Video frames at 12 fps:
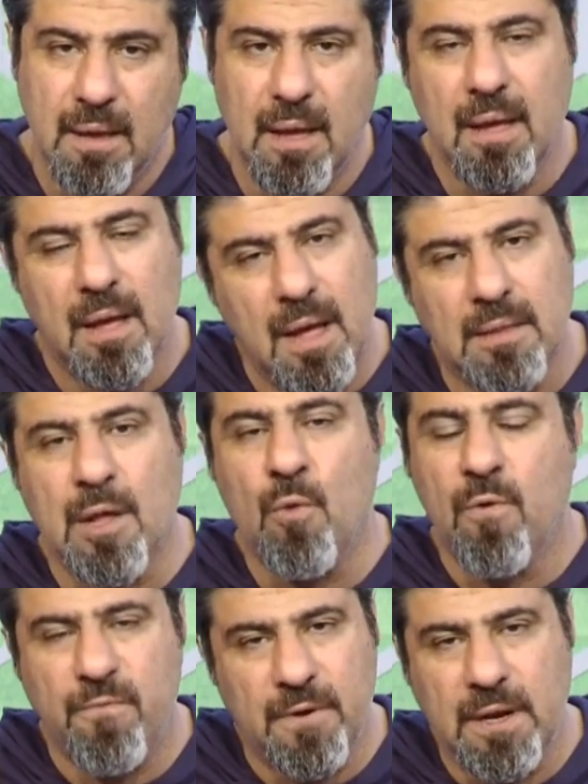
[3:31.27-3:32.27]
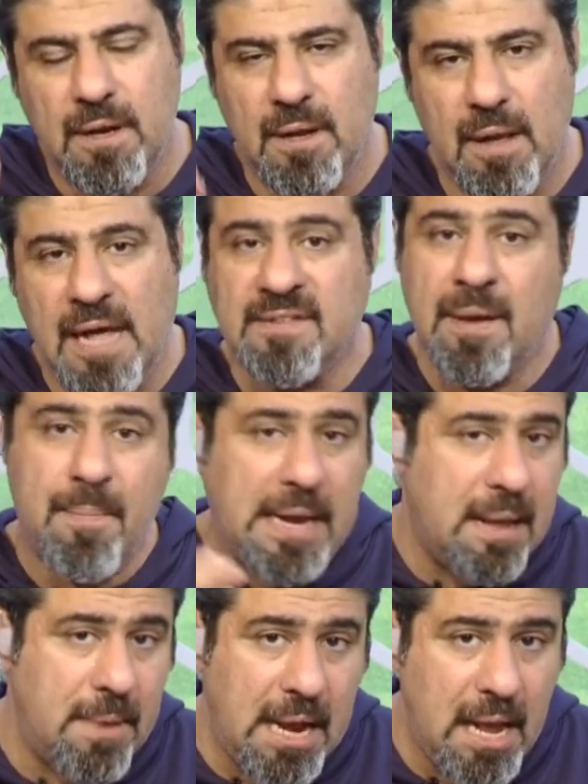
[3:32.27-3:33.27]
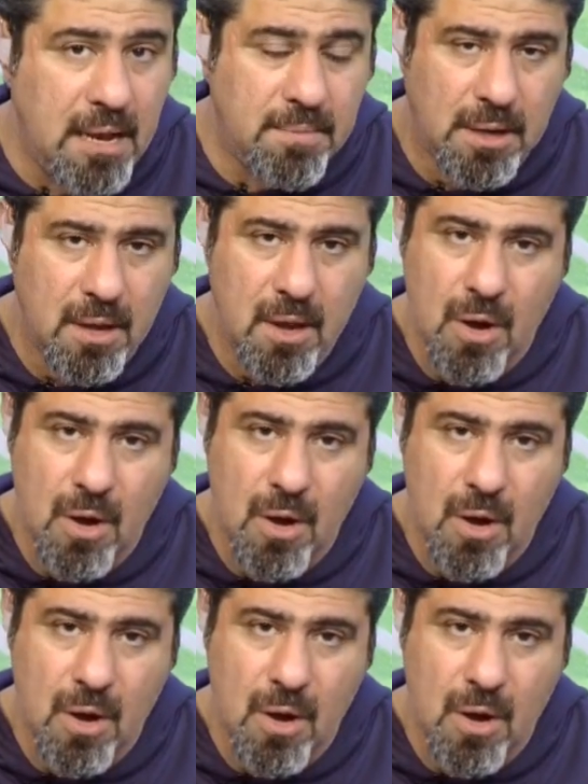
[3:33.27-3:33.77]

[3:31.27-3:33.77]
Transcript: آه، اطوف حسب ما انا ما العلم